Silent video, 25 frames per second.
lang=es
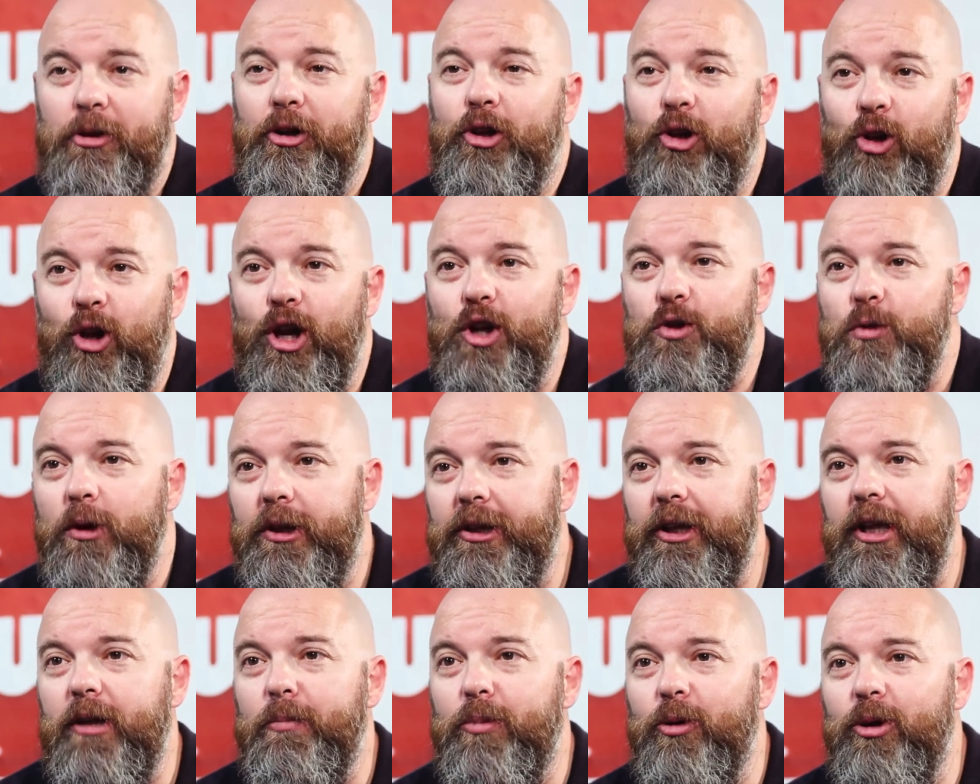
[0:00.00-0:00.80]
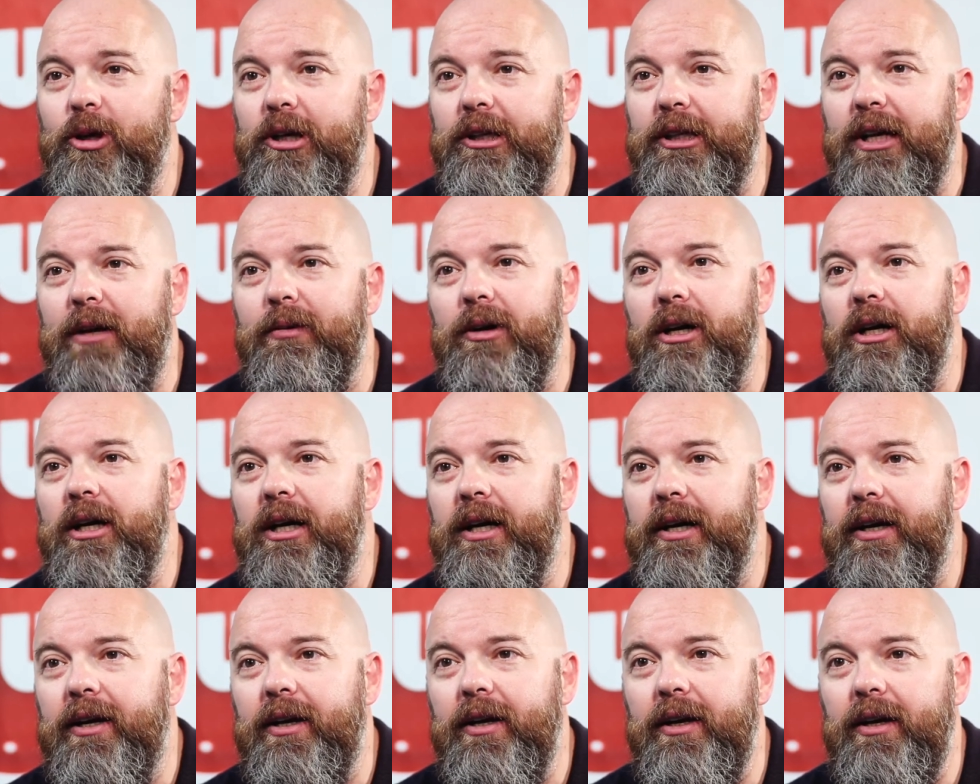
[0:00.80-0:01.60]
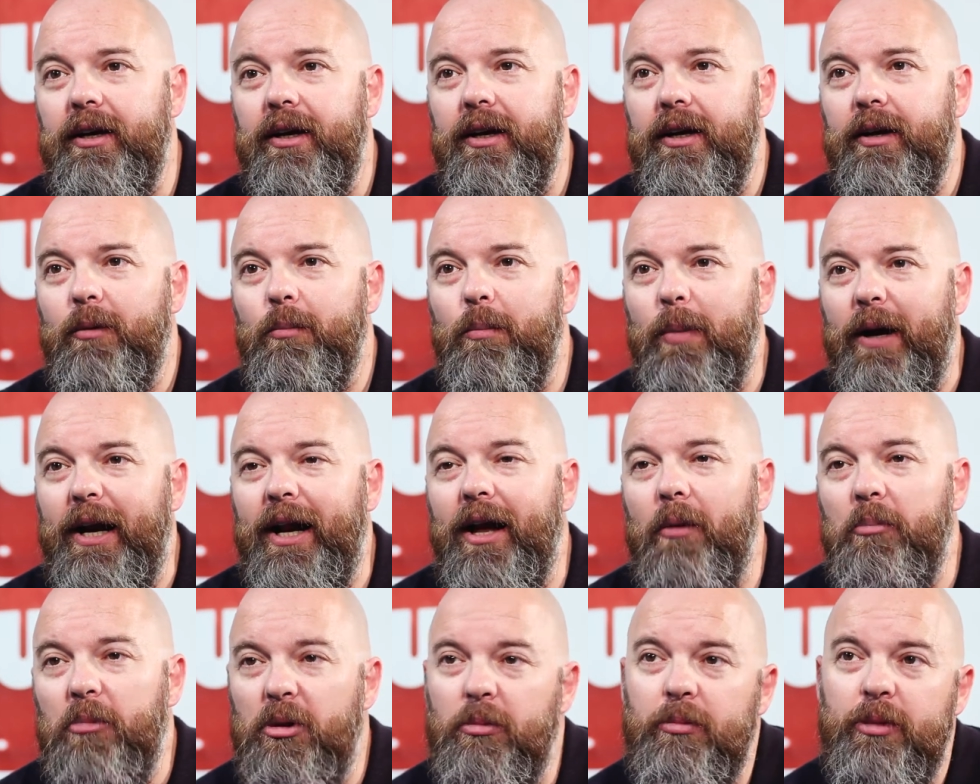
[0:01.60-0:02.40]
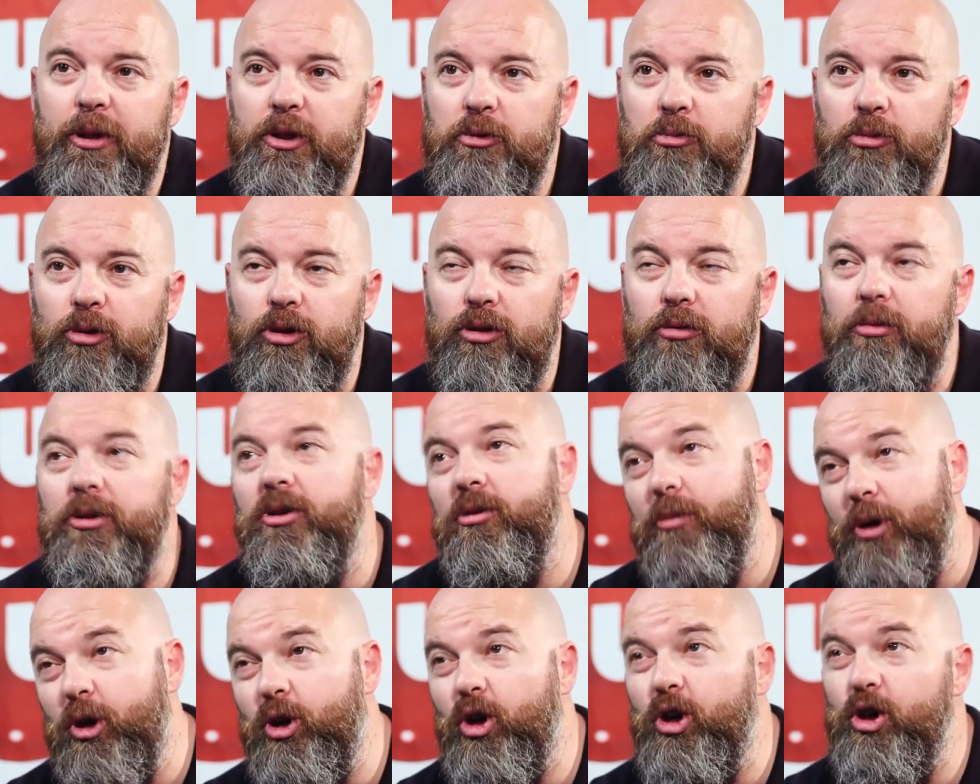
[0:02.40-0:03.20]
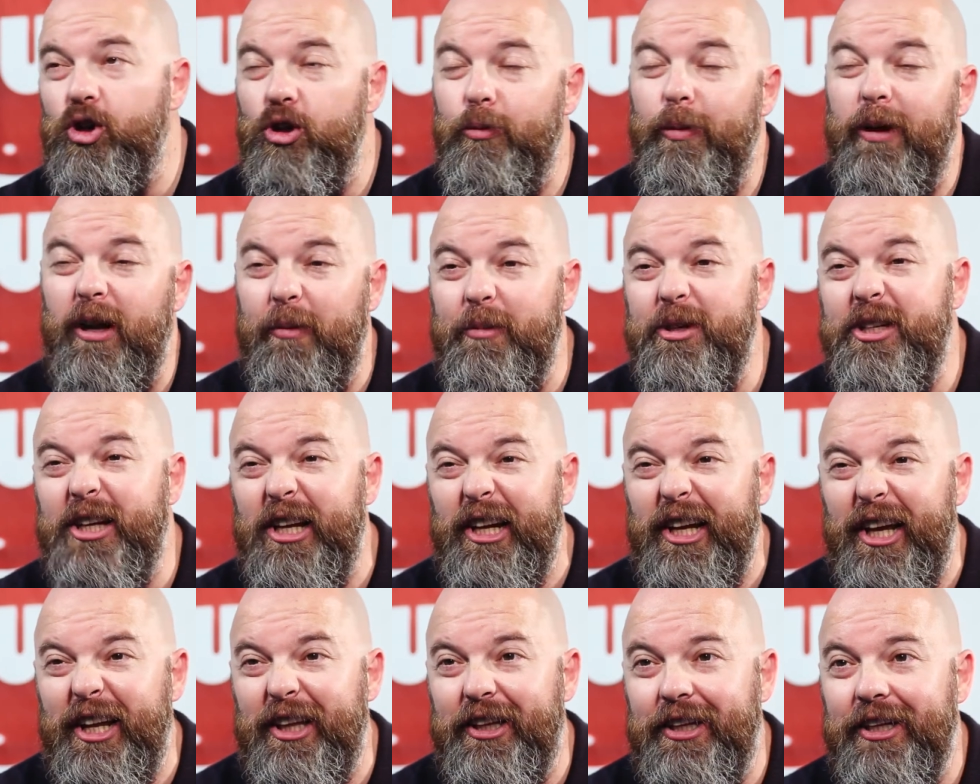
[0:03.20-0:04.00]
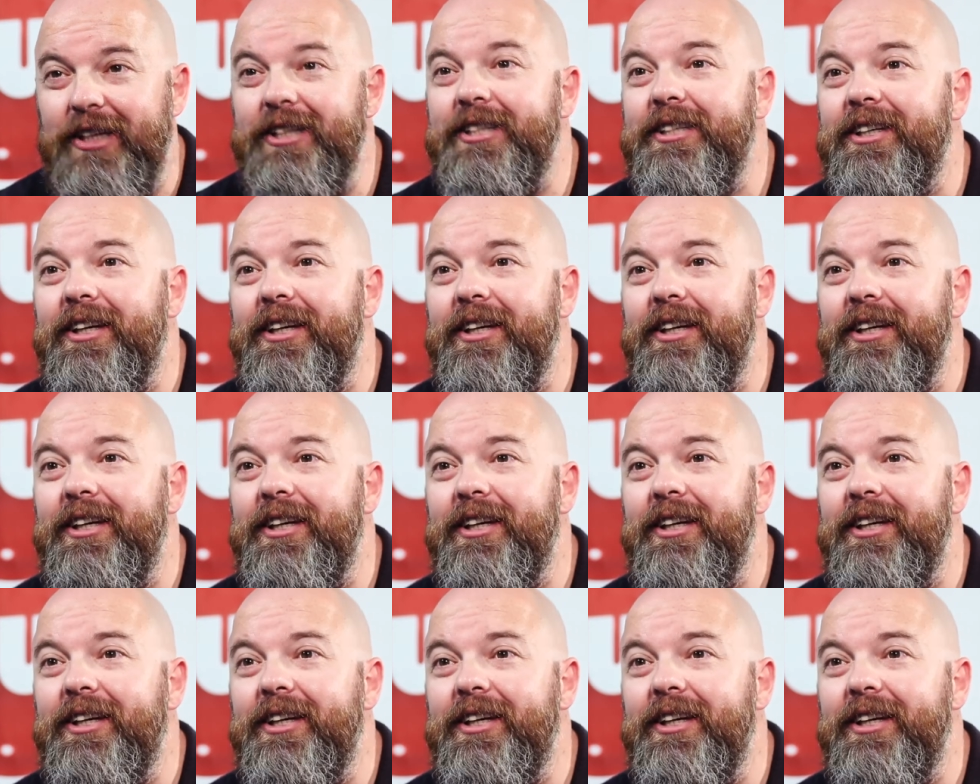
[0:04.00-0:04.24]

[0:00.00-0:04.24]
Yo tengo la suerte de poder trabajar para mí mismo, bueno, mejor dicho, para mis clientes.